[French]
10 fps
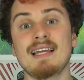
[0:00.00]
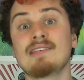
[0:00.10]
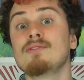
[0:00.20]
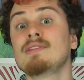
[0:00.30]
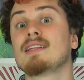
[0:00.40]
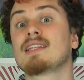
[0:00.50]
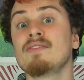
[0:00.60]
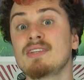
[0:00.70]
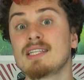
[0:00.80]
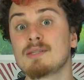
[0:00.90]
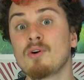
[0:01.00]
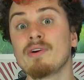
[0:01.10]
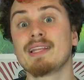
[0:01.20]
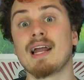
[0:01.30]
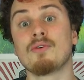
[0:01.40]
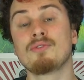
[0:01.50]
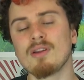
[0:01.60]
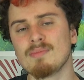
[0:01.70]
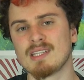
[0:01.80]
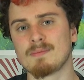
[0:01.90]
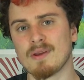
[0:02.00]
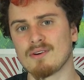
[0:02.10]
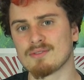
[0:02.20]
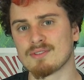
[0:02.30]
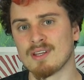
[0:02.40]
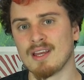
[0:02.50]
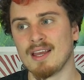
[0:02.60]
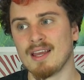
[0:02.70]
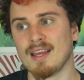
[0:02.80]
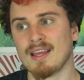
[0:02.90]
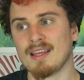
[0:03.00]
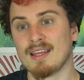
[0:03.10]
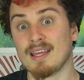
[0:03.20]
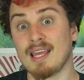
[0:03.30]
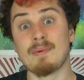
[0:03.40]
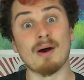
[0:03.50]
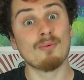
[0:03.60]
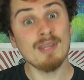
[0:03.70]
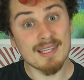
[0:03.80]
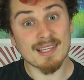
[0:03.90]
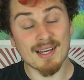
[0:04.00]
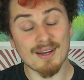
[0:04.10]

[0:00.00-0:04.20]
est-ce que cet investissement était à la hauteur de mes espérances Eh ben oui